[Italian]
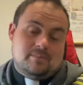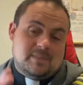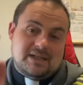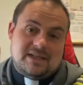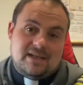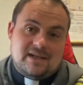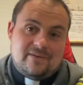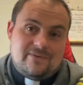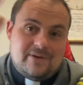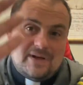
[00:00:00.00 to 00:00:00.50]
ma
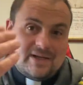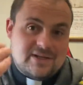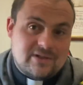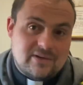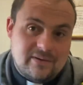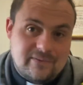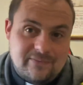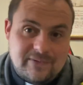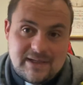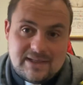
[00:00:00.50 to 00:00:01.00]
di riflesso
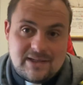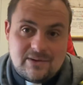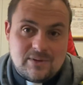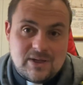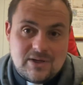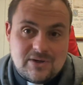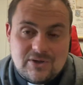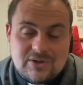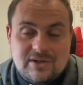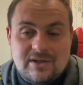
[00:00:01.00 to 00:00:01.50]
non fate
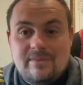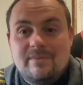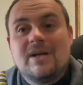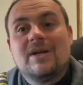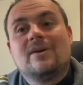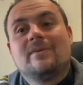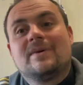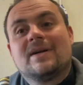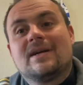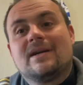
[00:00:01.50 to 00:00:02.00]
qualcosa di
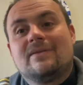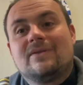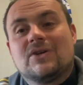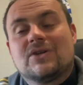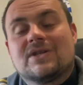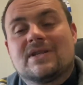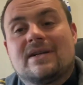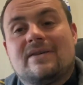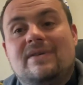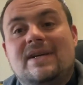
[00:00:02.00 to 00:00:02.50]
bello per la
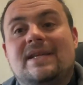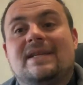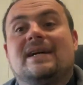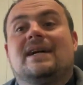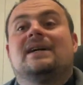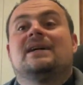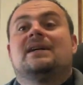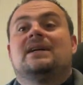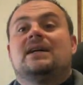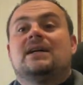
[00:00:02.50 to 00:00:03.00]
vostra
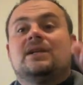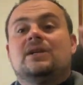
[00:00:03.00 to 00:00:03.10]
vita.